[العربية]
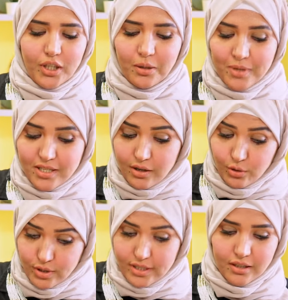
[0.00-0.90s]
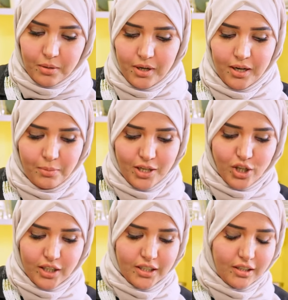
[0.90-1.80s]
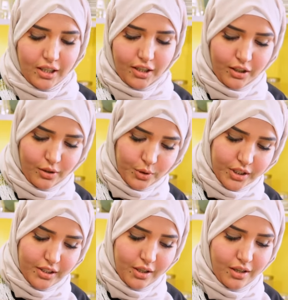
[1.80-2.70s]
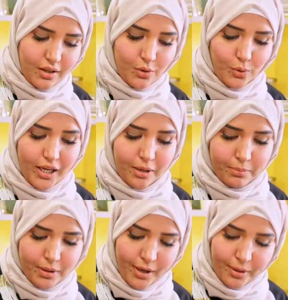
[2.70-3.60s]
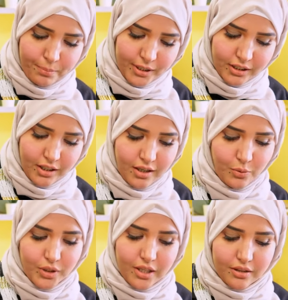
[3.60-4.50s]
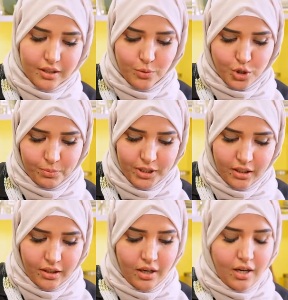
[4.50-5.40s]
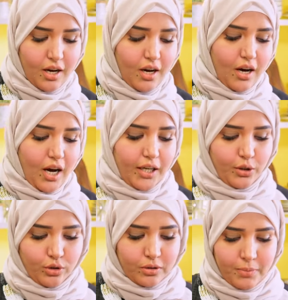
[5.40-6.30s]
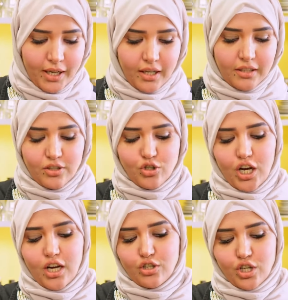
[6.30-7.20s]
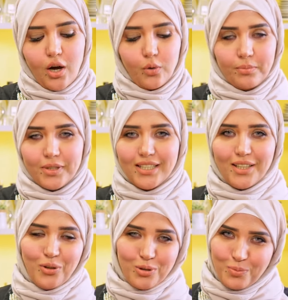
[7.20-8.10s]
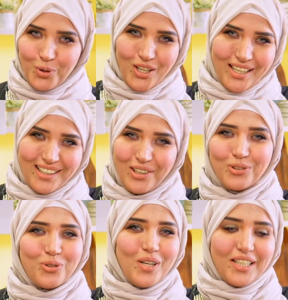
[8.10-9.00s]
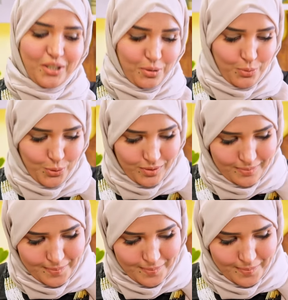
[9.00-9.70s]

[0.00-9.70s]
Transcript: ونحمس الرز تمام عشان يطلع حلو كده والحبه بحبتها ونثري وجميل هنحط مرق دجاج او امدينا نحط مويه حطوا اللي تحبوه